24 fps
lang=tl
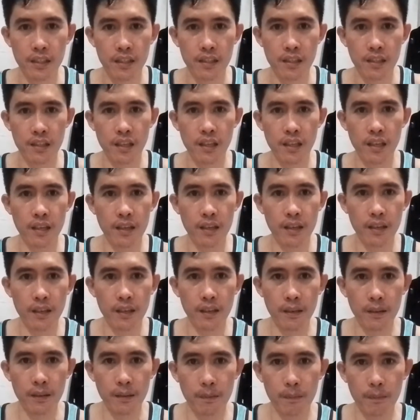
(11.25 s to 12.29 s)

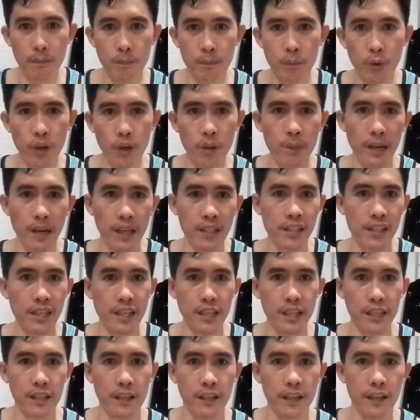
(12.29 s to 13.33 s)
si Boy
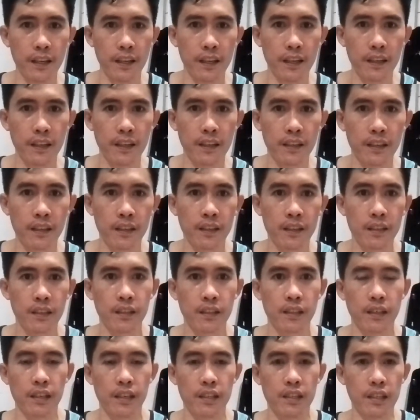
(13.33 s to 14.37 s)
Bagsik,
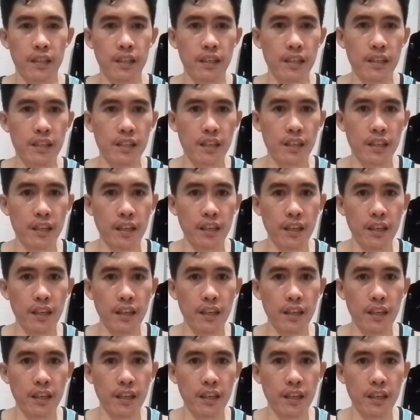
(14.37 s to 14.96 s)
at saka si